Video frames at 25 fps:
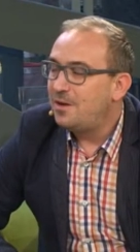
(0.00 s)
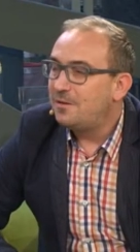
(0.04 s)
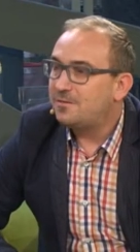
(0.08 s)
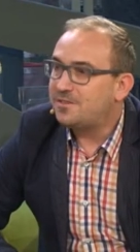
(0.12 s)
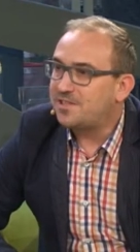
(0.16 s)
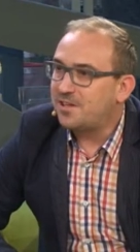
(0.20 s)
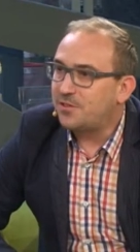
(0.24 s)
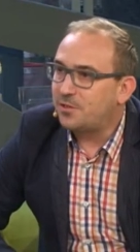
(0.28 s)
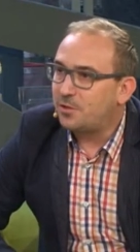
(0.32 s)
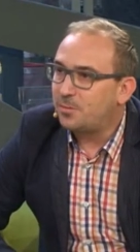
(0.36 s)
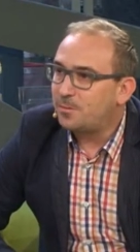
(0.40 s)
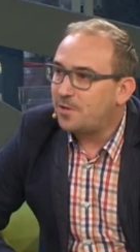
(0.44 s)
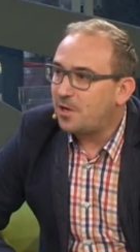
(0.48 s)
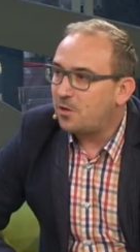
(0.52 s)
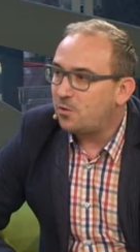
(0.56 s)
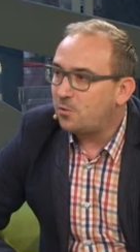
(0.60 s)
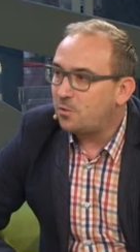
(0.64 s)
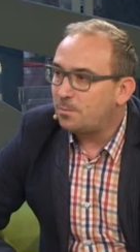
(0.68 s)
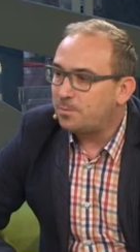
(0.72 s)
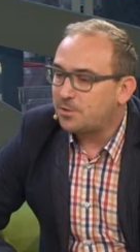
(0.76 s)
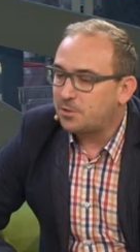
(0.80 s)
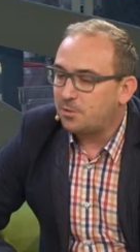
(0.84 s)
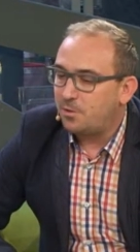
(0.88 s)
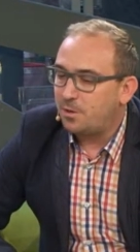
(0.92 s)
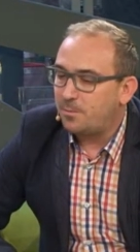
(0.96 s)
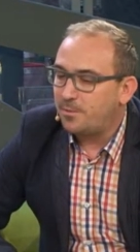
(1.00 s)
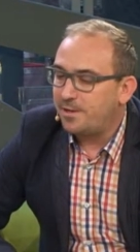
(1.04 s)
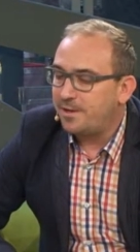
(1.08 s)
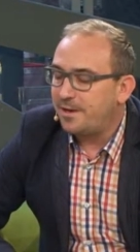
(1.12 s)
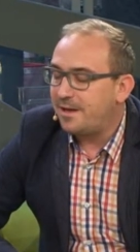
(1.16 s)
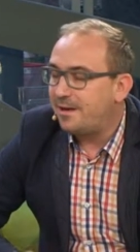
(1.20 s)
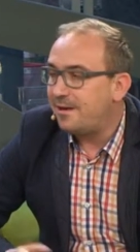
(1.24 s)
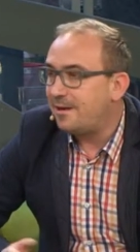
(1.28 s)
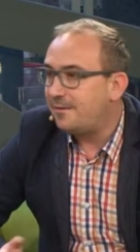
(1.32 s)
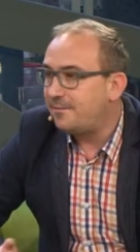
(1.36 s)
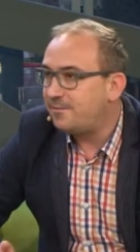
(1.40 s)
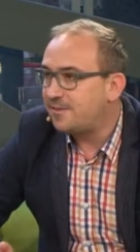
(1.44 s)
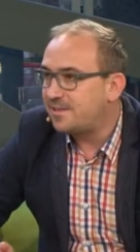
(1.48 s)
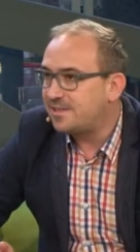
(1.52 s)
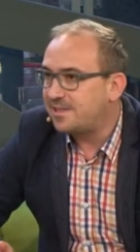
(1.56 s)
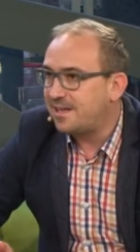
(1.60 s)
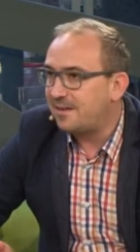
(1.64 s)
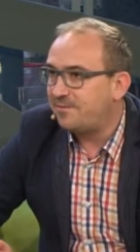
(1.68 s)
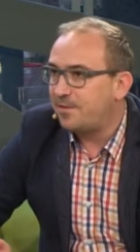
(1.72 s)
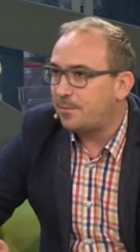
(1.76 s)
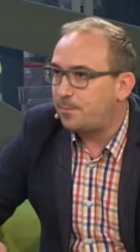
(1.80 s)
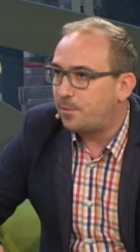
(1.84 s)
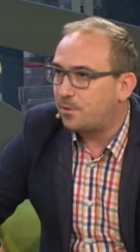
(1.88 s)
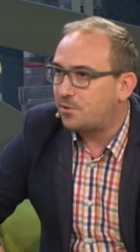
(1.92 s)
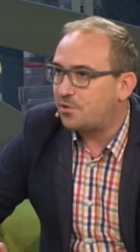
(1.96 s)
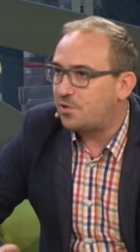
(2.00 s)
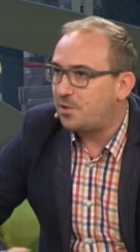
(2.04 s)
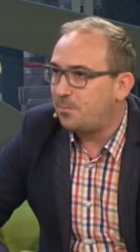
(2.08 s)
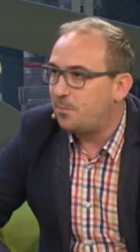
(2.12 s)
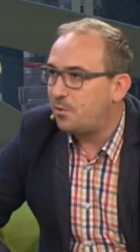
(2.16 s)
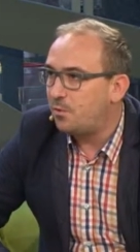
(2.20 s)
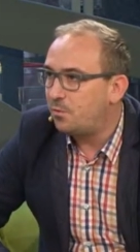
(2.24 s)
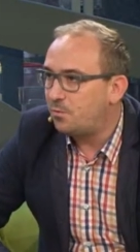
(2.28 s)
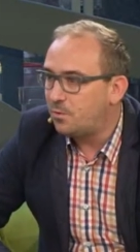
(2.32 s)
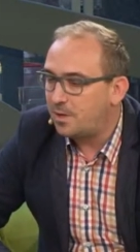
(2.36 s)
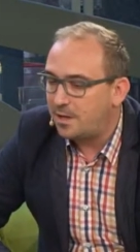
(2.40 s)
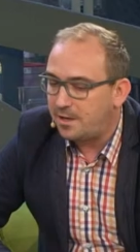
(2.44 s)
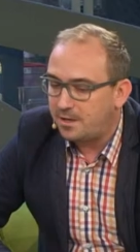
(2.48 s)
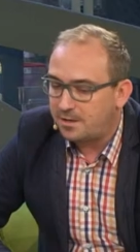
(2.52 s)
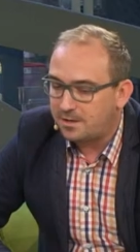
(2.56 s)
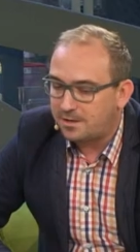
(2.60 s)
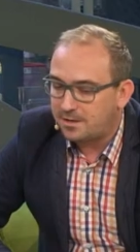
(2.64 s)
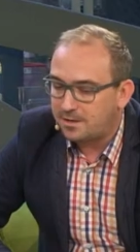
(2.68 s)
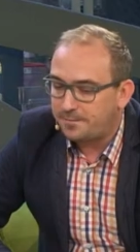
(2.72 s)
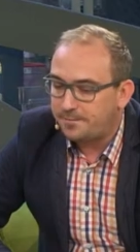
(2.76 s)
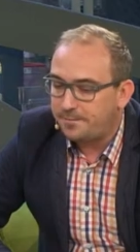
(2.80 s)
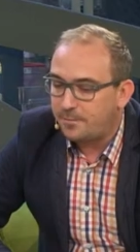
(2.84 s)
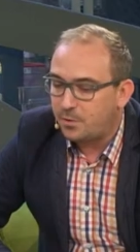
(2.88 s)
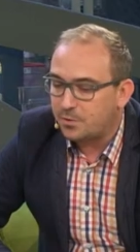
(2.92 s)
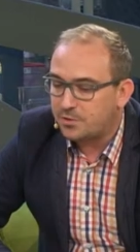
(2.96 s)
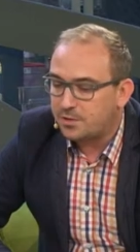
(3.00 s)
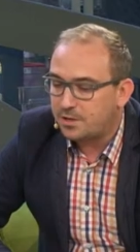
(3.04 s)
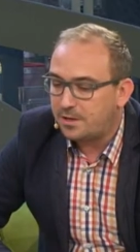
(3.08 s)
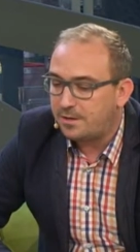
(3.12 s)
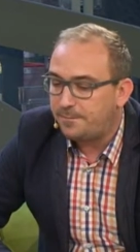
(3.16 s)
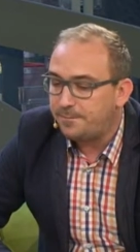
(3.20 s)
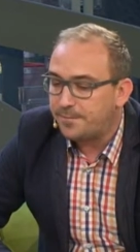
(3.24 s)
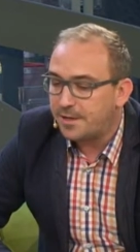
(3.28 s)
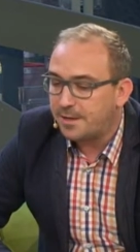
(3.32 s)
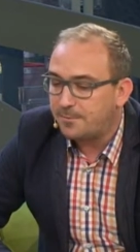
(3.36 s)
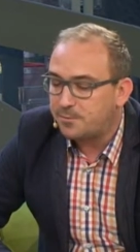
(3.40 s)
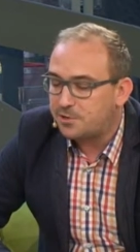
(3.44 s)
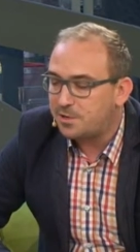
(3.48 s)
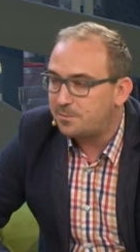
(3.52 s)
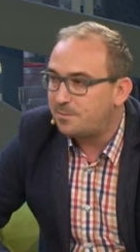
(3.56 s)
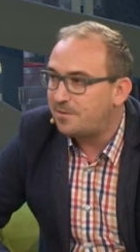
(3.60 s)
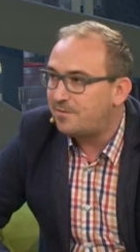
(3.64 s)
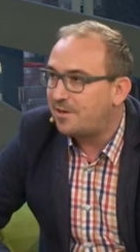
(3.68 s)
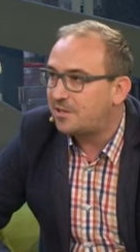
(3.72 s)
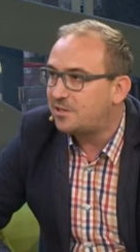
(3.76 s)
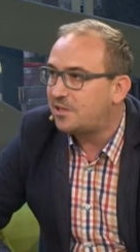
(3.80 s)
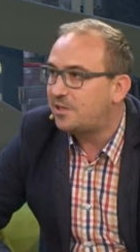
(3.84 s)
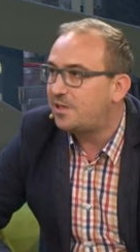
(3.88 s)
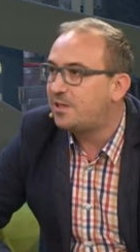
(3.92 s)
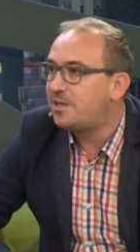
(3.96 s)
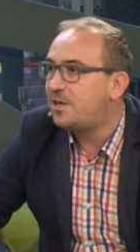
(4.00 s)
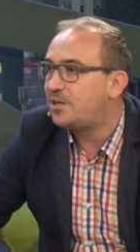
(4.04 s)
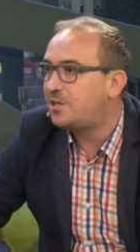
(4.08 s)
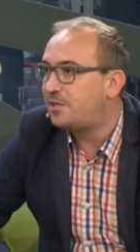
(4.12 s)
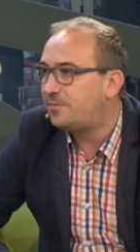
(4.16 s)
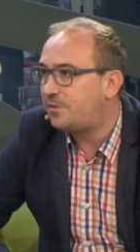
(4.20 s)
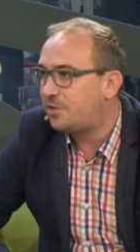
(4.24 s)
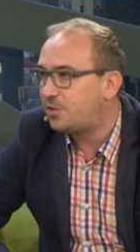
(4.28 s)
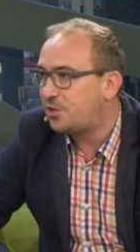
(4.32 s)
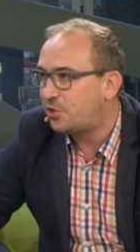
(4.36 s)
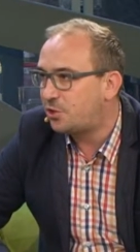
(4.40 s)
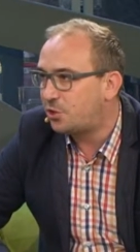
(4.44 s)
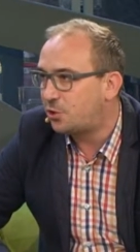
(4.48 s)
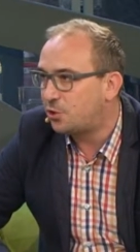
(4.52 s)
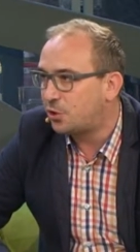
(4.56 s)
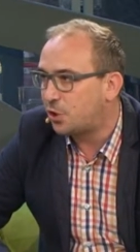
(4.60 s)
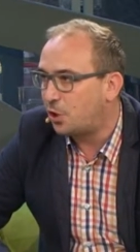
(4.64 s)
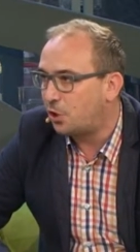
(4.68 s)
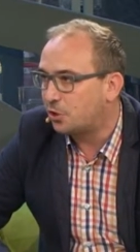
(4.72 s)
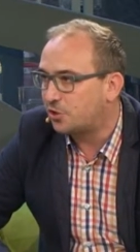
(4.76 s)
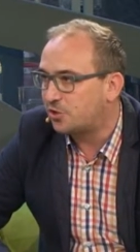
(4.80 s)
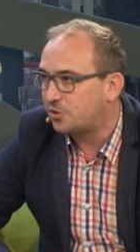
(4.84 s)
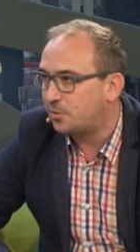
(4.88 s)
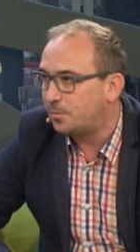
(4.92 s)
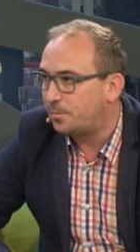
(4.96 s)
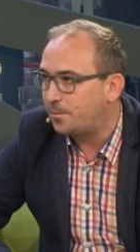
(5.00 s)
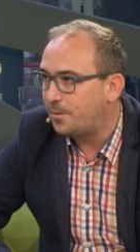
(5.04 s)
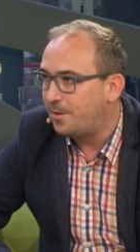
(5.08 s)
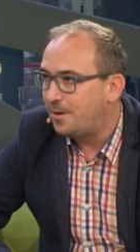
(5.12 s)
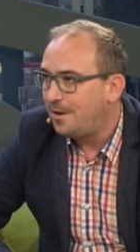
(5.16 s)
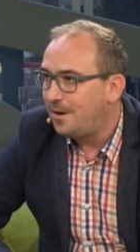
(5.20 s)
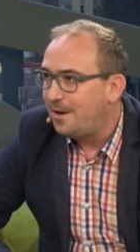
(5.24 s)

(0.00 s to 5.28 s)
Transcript: W Centrum Dialogu Przyłomy na wystawie pod ziemią e, może przebywać jedynie 90 osób.